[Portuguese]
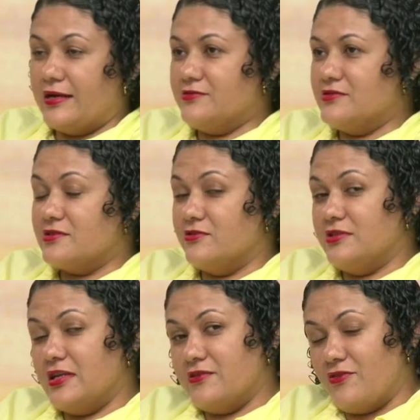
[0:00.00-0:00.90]
há casos que eu
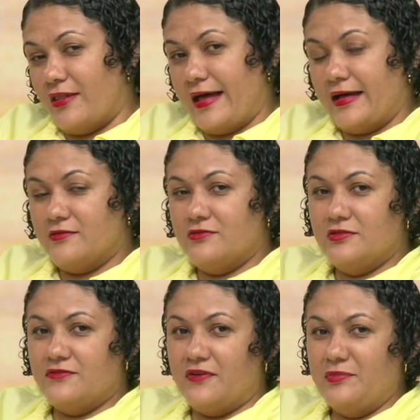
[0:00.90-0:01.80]
diria isolado
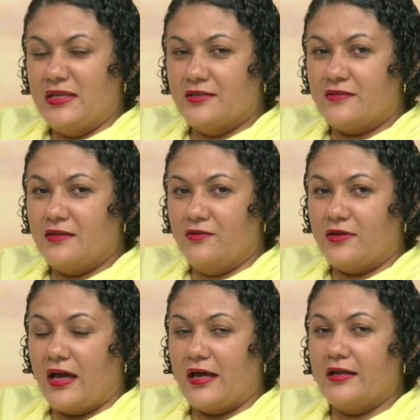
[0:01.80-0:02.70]
de famílias que
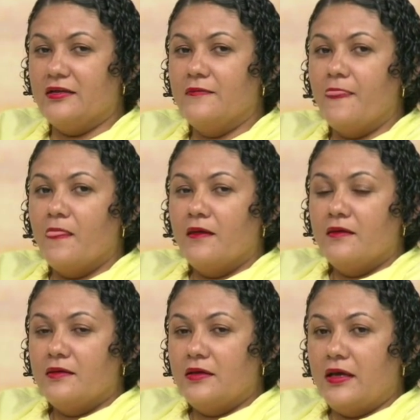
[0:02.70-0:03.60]
não querem
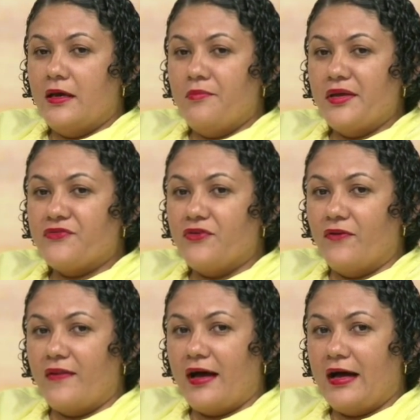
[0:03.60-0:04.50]
é,
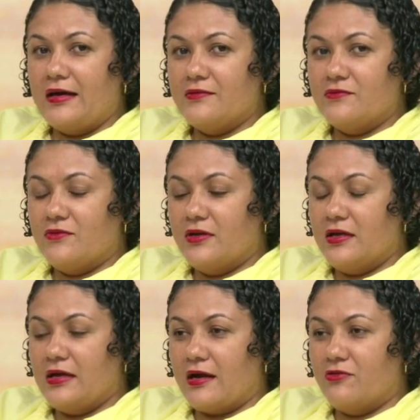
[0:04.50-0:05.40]
mencionar
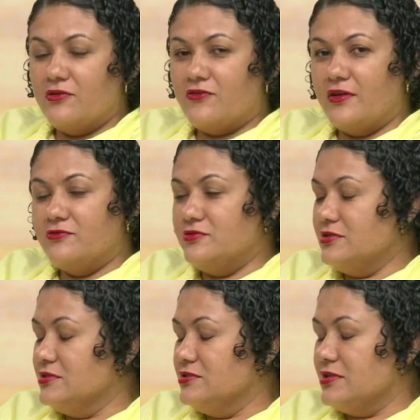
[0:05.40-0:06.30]
né, a condição
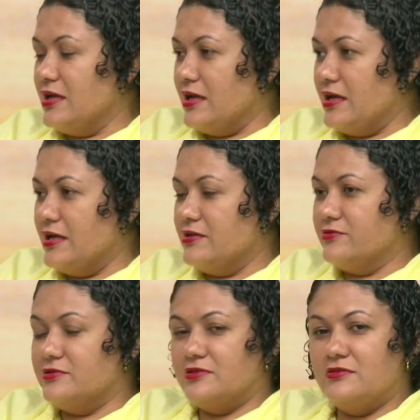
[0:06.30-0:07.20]
de, de,
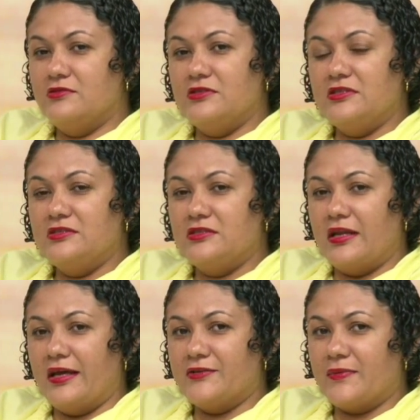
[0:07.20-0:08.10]
gay ou de, de, de
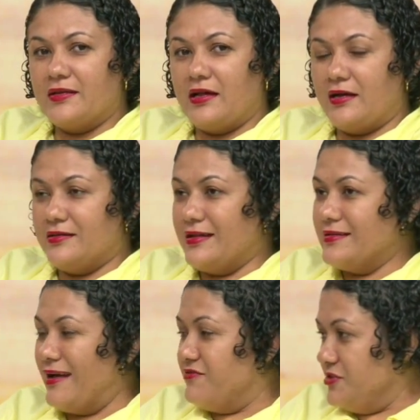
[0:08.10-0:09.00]
lésbica da,
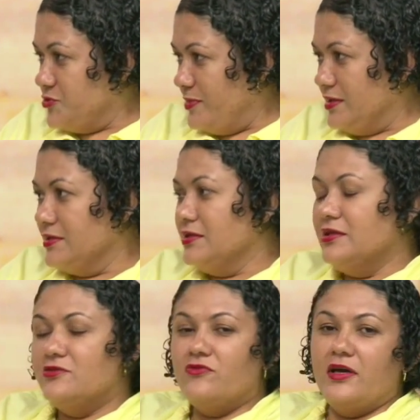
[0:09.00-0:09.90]
da, da vítima
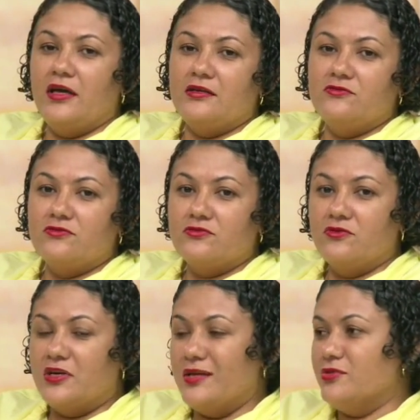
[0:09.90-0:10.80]
né, do,
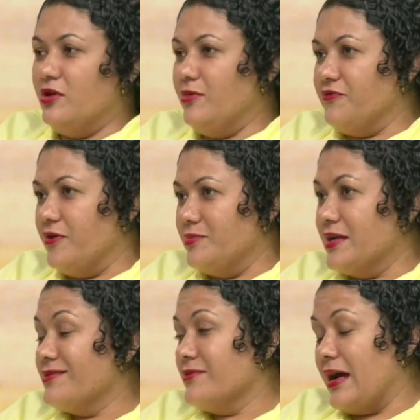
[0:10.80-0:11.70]
do, crime de
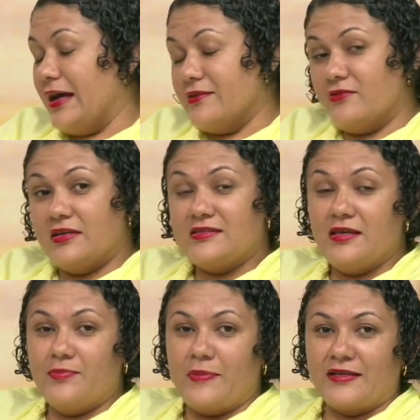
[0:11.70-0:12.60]
homofobia, que no caso é
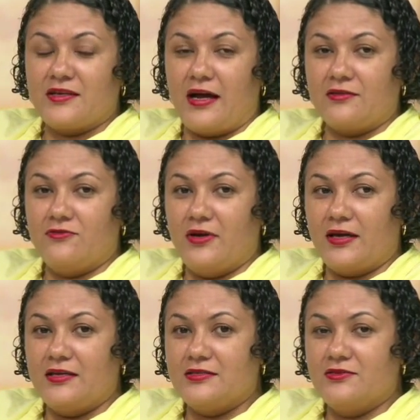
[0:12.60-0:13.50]
sempre praticado com
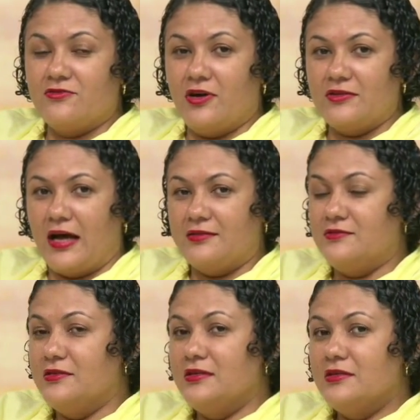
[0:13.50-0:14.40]
requinte de crueldade.